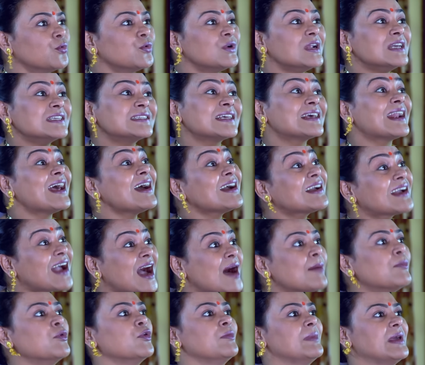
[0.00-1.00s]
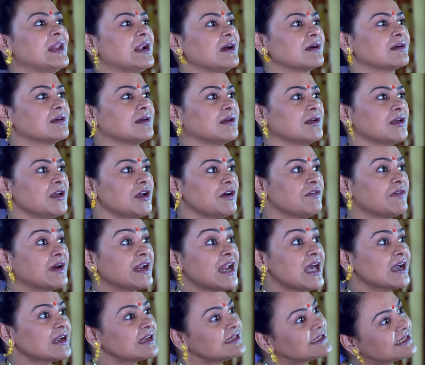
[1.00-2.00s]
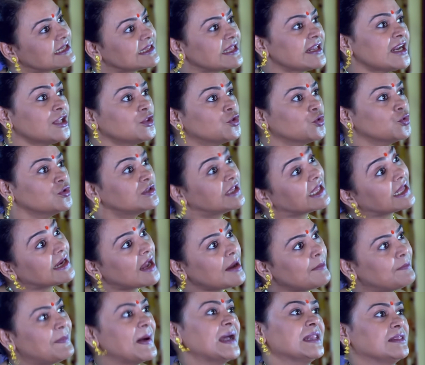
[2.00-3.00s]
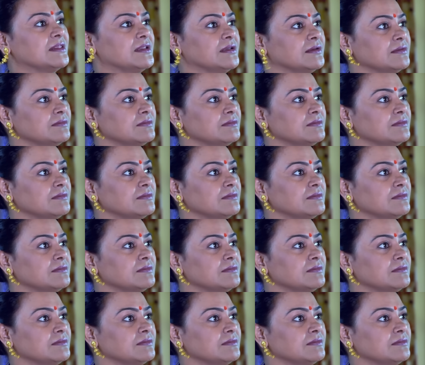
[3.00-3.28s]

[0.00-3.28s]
একটু কন্ট্রোলে রাখ না হলে কাল থেকে তোর দুধ দেওয়া বন্ধ